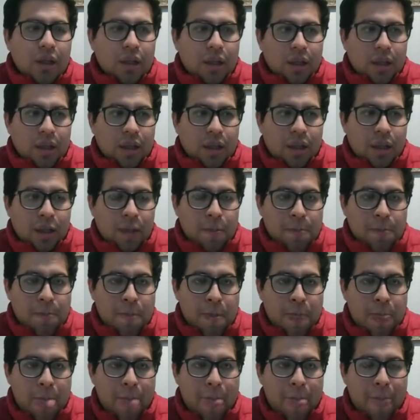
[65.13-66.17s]

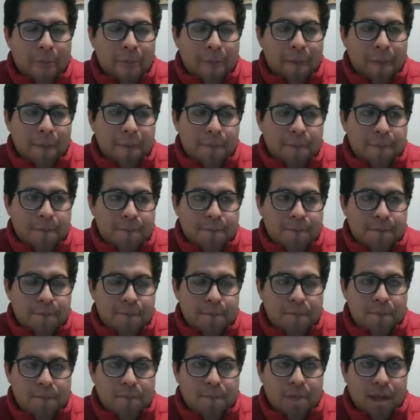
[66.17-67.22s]
Em,
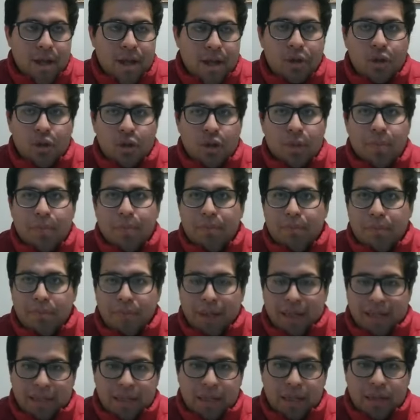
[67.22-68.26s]
entonces,
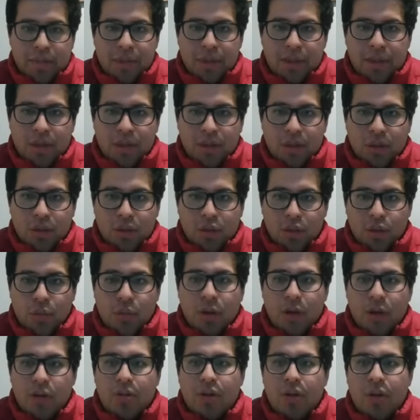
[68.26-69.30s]
básicamente los
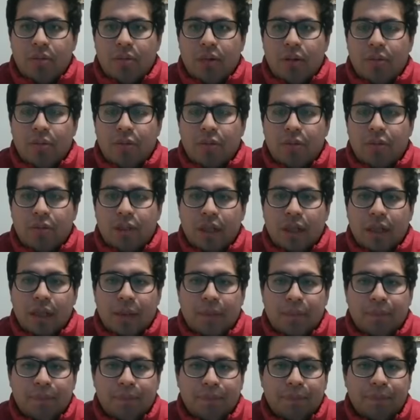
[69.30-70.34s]
tópicos que vamos
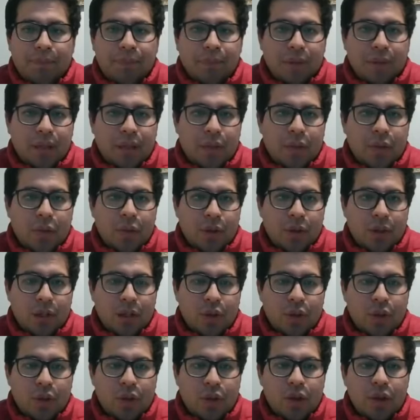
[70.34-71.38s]
a, abordar
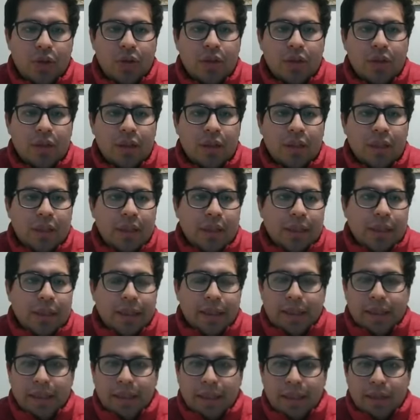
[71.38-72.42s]
hoy
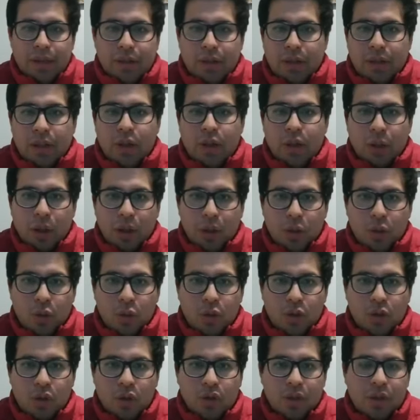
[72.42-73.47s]
en relación a los
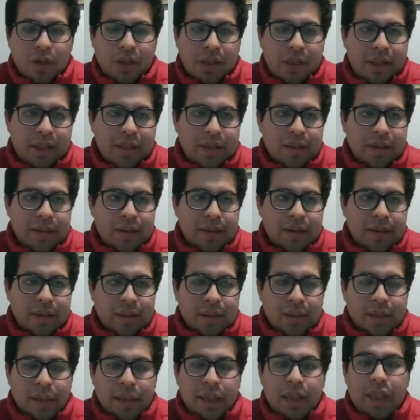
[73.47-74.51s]
recursos es
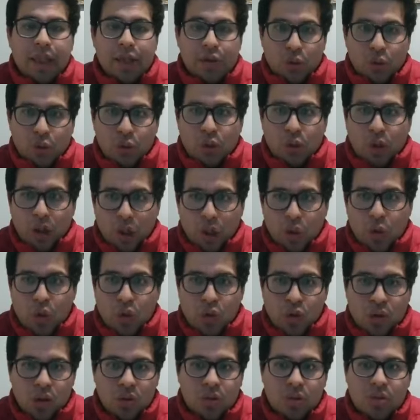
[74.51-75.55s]
qué son los
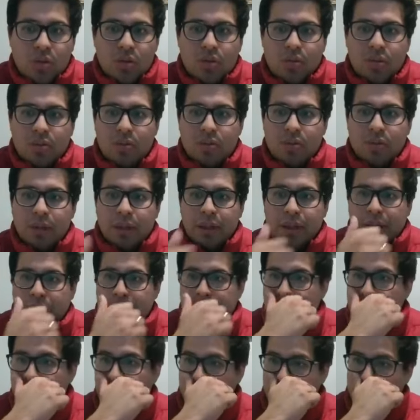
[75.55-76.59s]
recursos, es
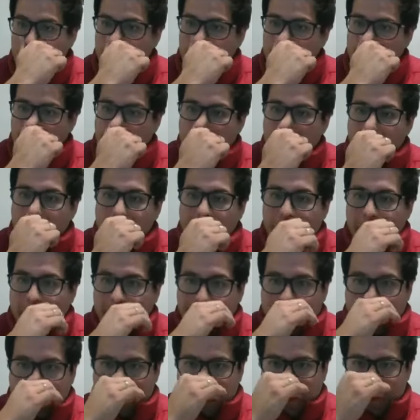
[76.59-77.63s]
decir,
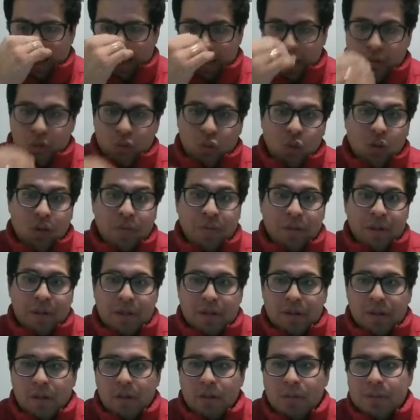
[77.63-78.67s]
su
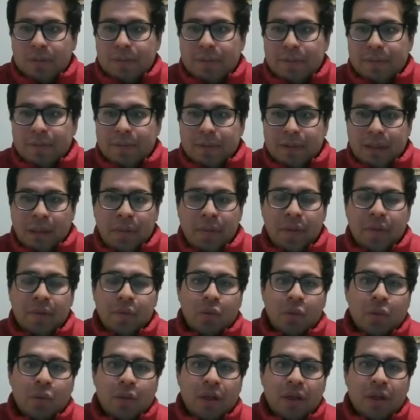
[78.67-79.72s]
definición. David,
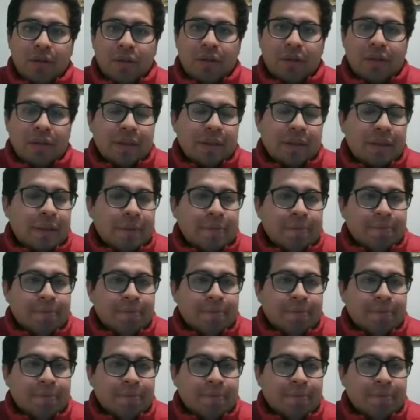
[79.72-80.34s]
muy buenas noches.